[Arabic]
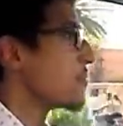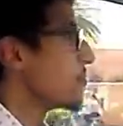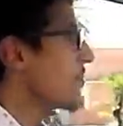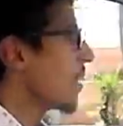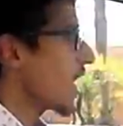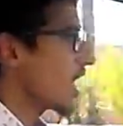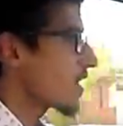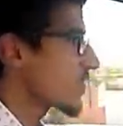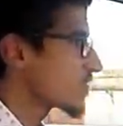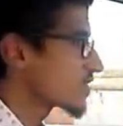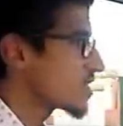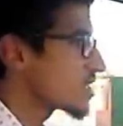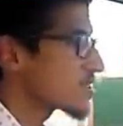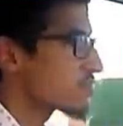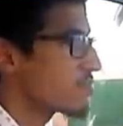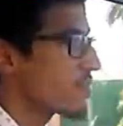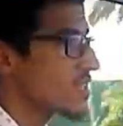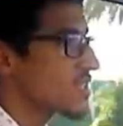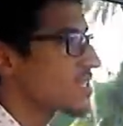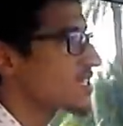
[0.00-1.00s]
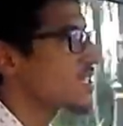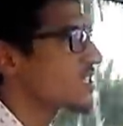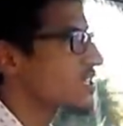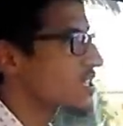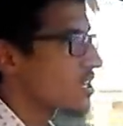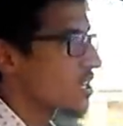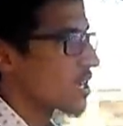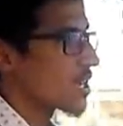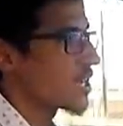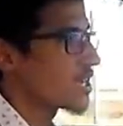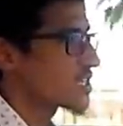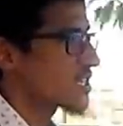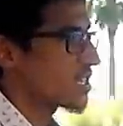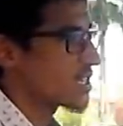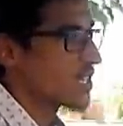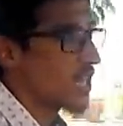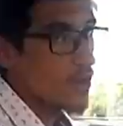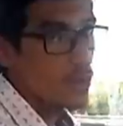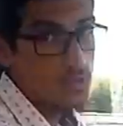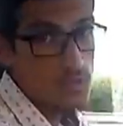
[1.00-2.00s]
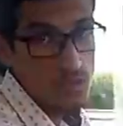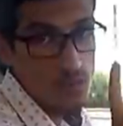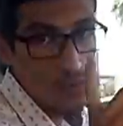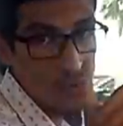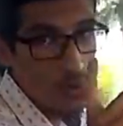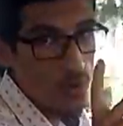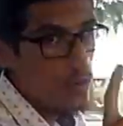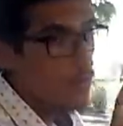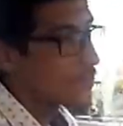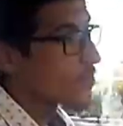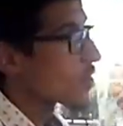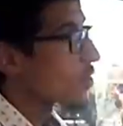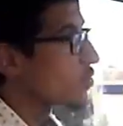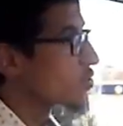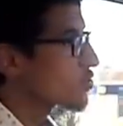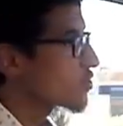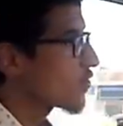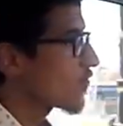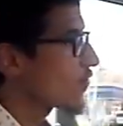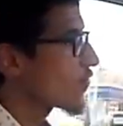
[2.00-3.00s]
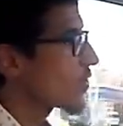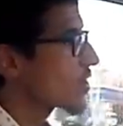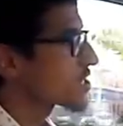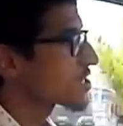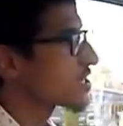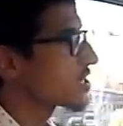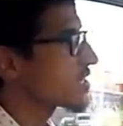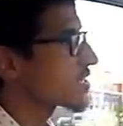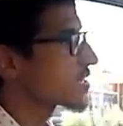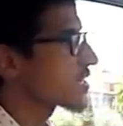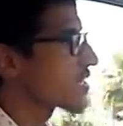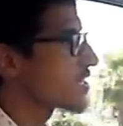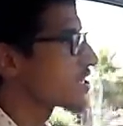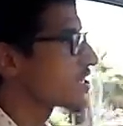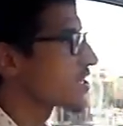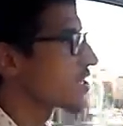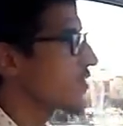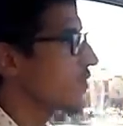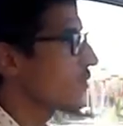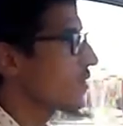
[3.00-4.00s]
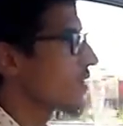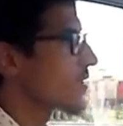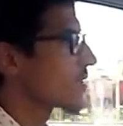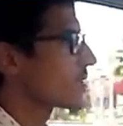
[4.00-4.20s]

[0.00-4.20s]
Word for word: ما عرفتيش ما درتيش جلس حداه وسولو وشوف واش الناس كيجيو